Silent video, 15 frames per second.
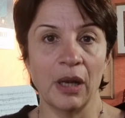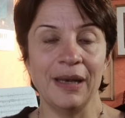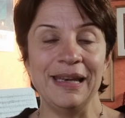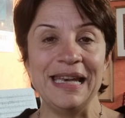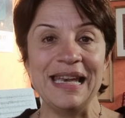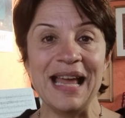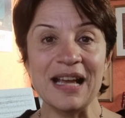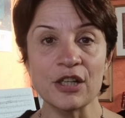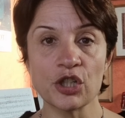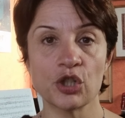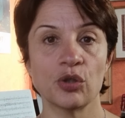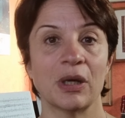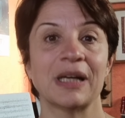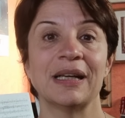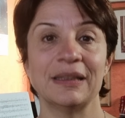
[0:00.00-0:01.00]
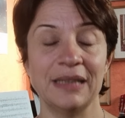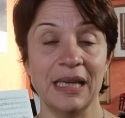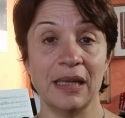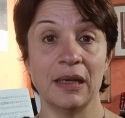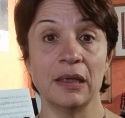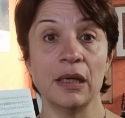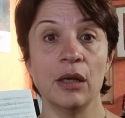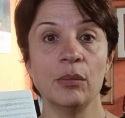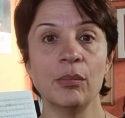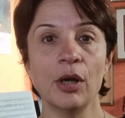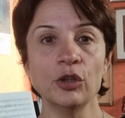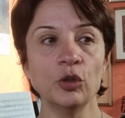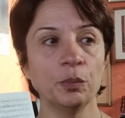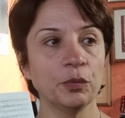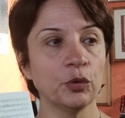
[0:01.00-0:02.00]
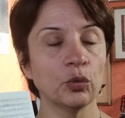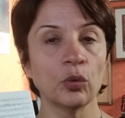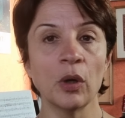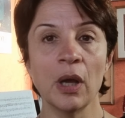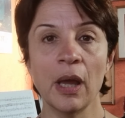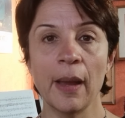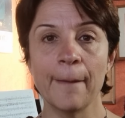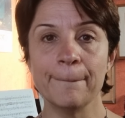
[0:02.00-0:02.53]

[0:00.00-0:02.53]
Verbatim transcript: lascio accadere nel modo più